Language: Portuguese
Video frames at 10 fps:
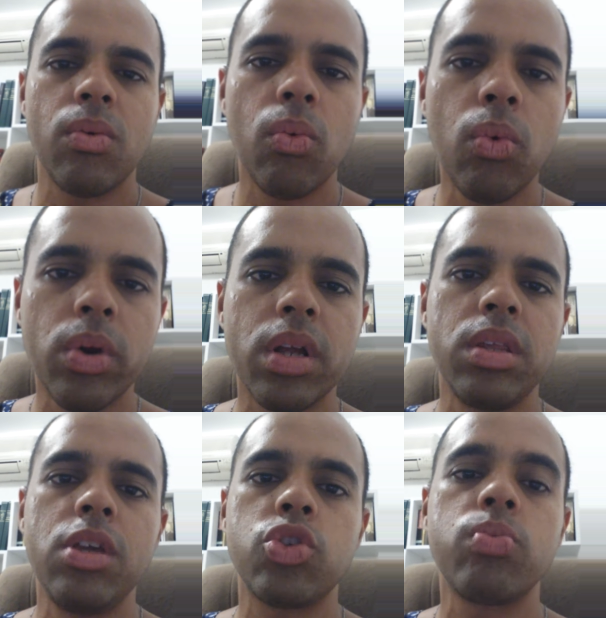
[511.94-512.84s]
o
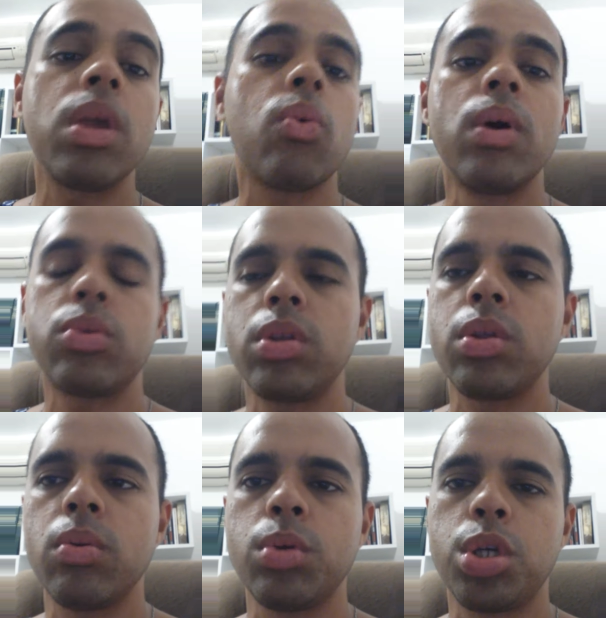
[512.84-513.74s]
uranismo enquanto
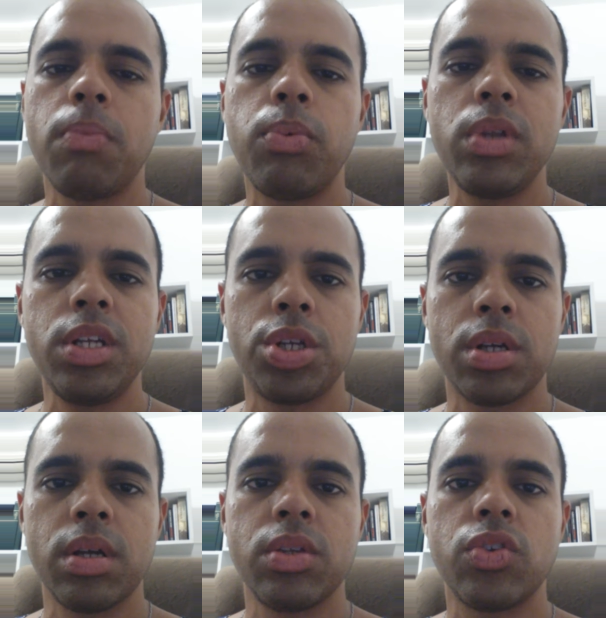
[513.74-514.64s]
ideologia
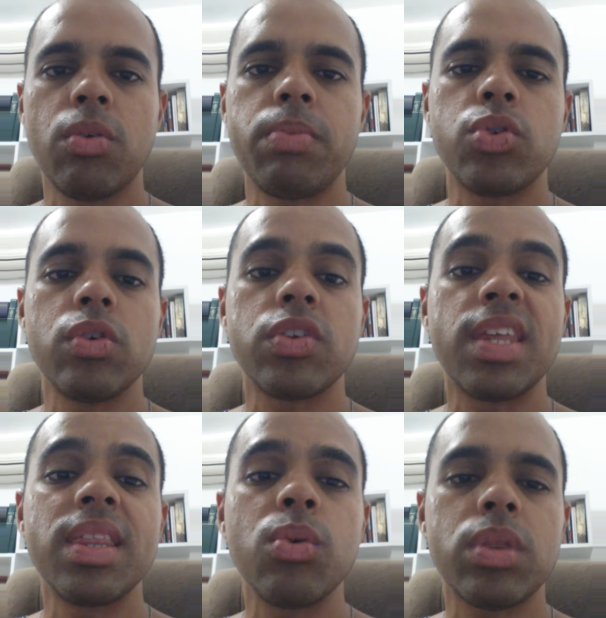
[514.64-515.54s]
política. São pessoas
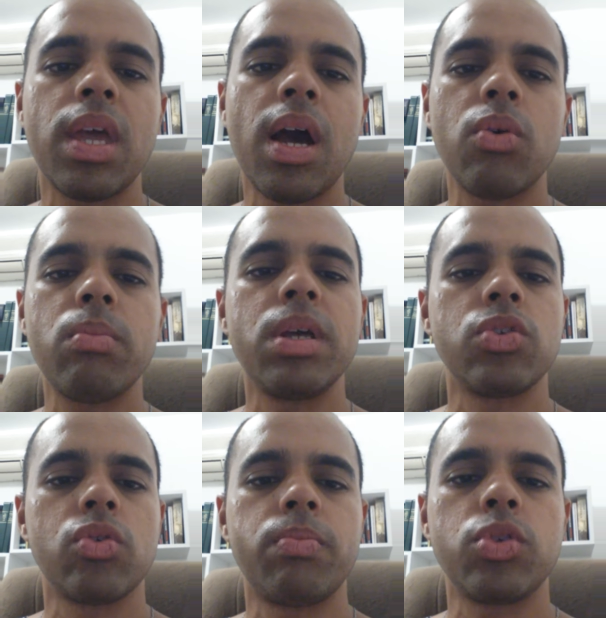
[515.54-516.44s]
que não têm
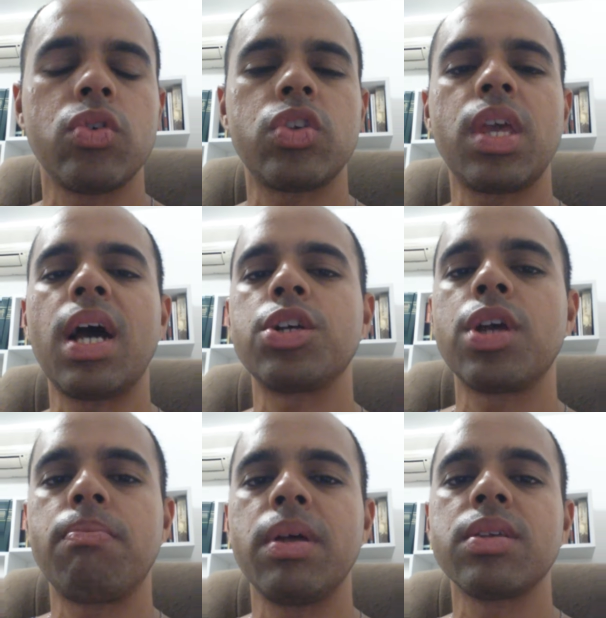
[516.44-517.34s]
argumentos, são pessoas que
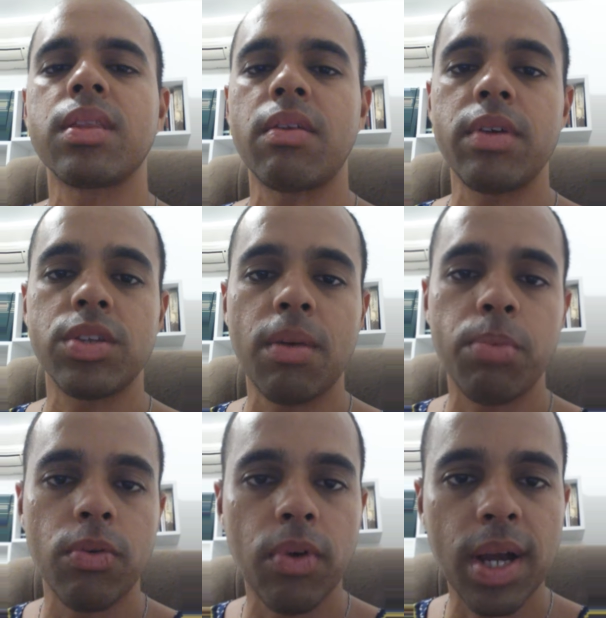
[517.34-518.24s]
agem apenas através da
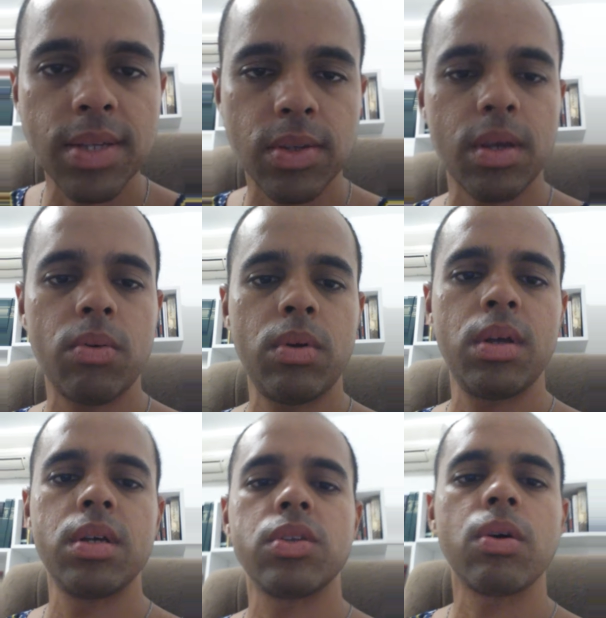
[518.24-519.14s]
provocação,
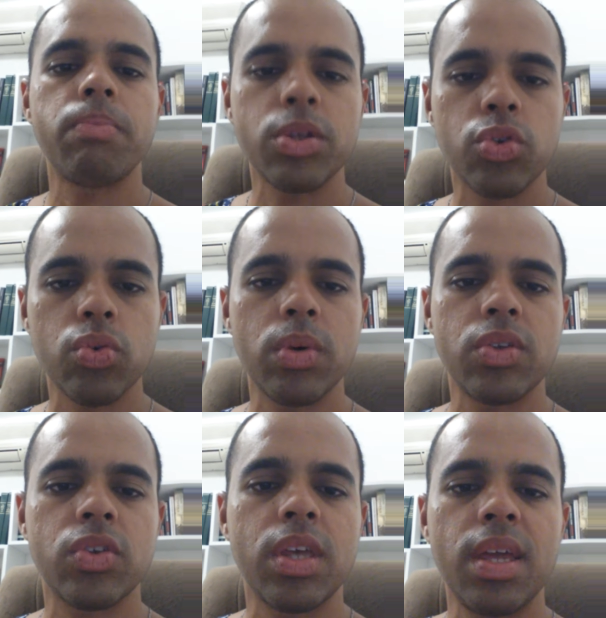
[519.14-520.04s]
são
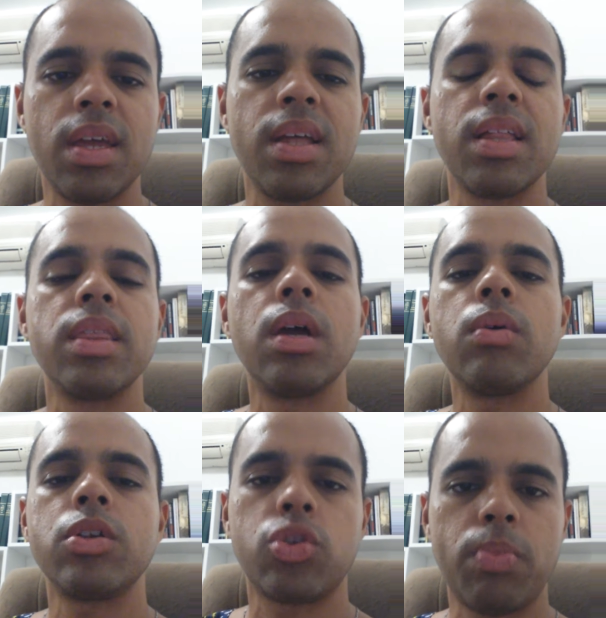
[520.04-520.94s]
pessoas que não
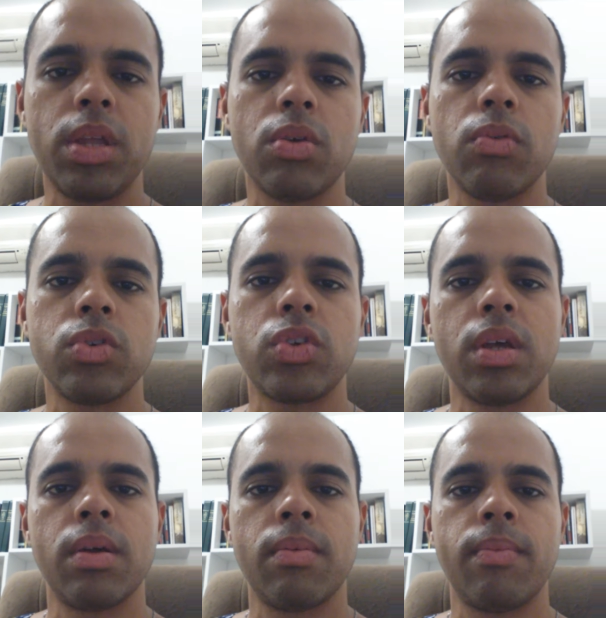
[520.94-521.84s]
respeitam
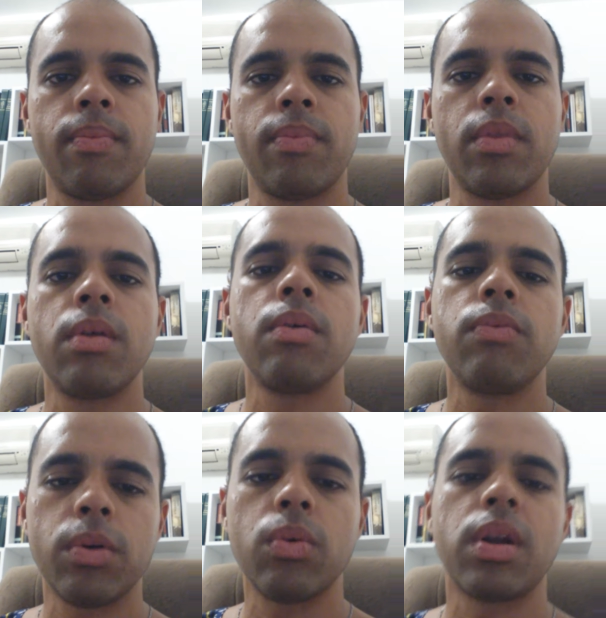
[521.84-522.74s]
você.
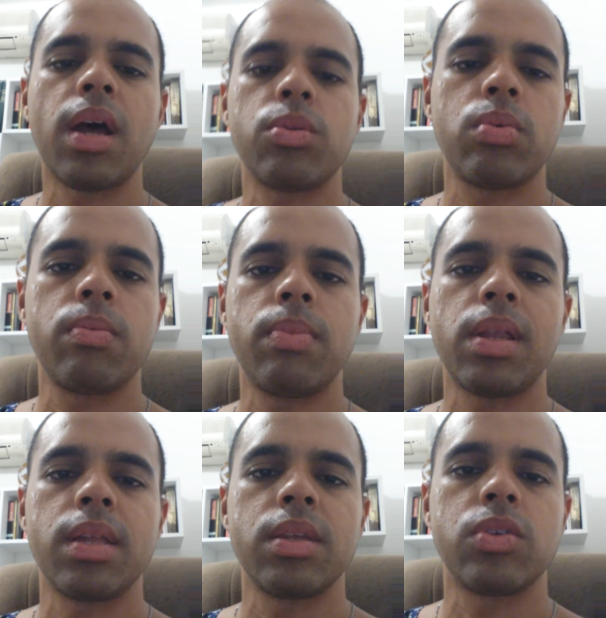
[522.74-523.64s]
Fico grato
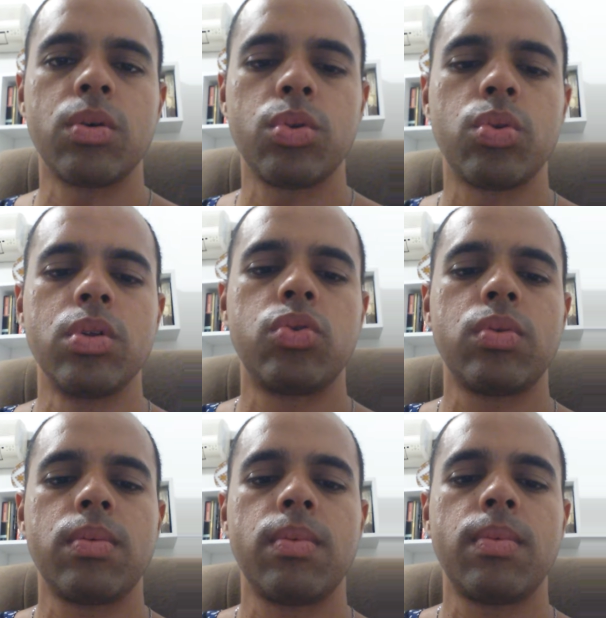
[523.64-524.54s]
pela atenção de todos.